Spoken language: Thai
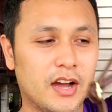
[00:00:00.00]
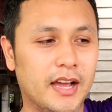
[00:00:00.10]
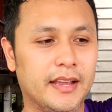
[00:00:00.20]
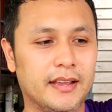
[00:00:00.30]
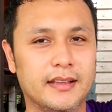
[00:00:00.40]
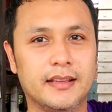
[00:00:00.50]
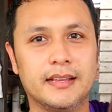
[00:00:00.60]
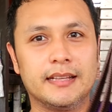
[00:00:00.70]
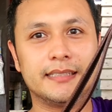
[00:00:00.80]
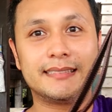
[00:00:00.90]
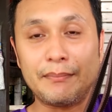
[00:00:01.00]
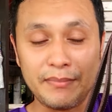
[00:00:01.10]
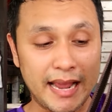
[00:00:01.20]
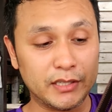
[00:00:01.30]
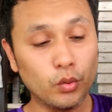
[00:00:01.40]
100 ซับ
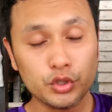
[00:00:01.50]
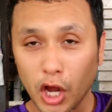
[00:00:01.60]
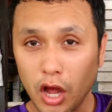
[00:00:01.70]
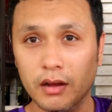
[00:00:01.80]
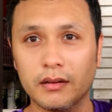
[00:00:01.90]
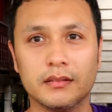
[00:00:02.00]
ในทุกช่อง